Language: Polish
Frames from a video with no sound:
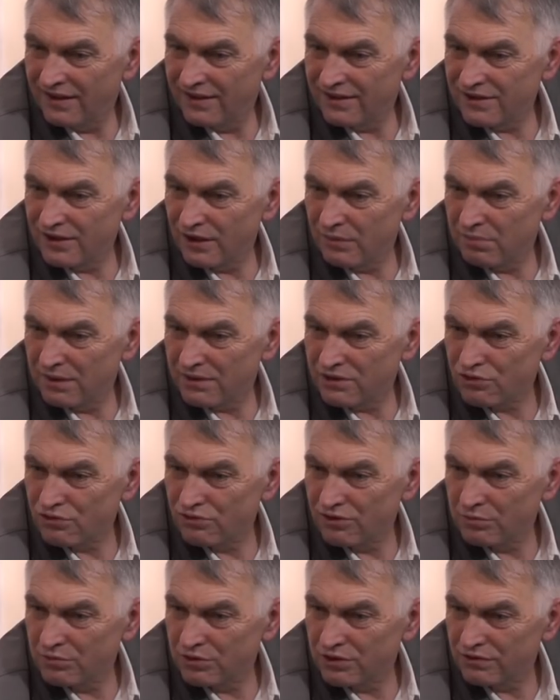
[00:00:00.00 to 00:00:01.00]

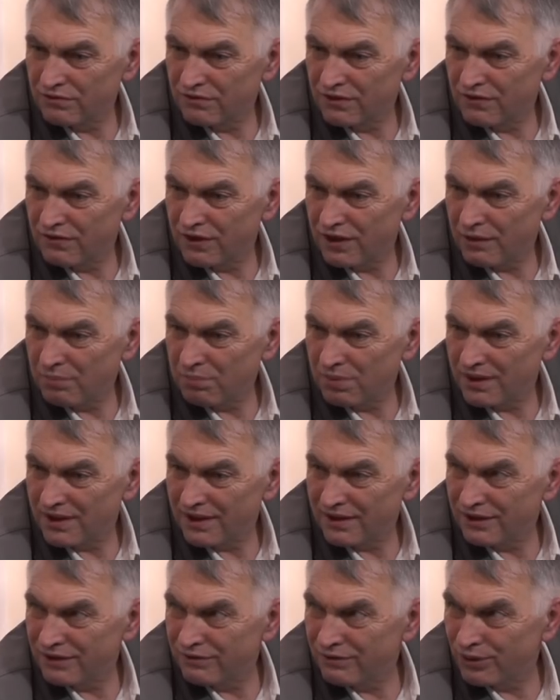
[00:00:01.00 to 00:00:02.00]
zaopatrzyłem się w dwa
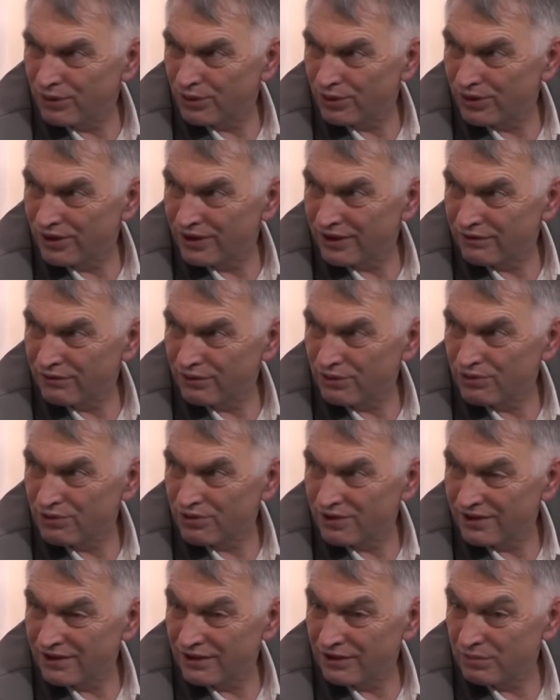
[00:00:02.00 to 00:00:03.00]
aparaty
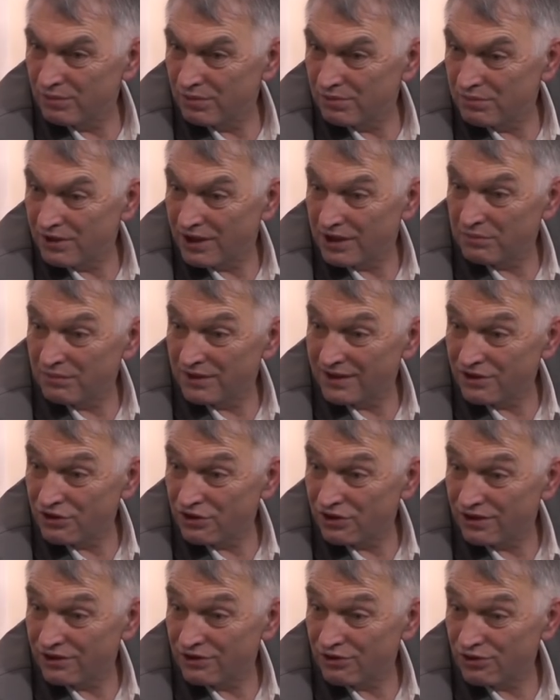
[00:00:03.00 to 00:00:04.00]
fotograficzne, no bo miałem
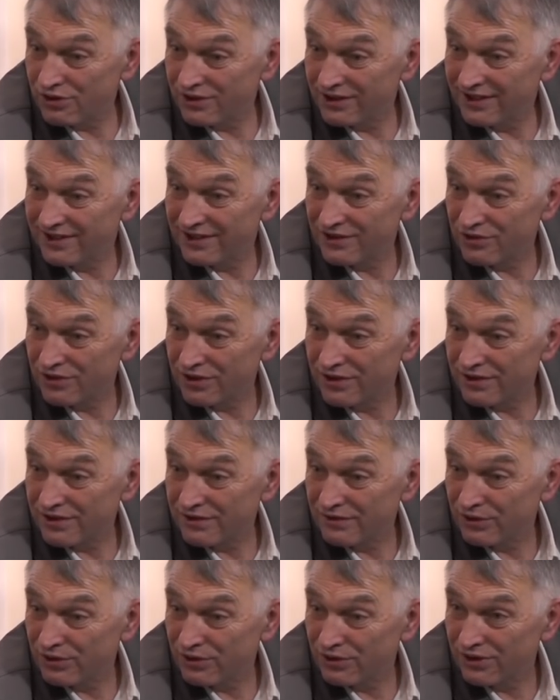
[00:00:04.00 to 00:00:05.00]
nadzieję, że, że
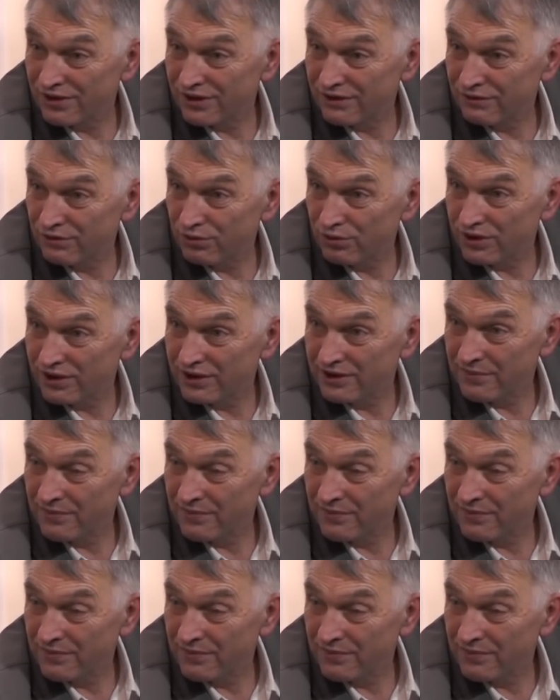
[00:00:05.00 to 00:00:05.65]
sfotografuję,